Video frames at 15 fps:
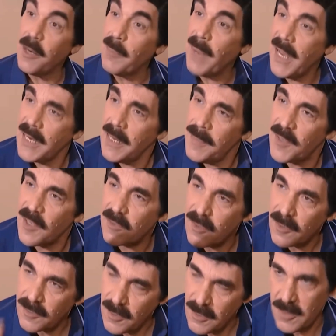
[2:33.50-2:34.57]
المعنى بدك
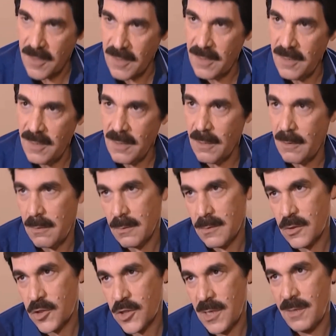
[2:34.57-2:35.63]
تنتظري ليخلص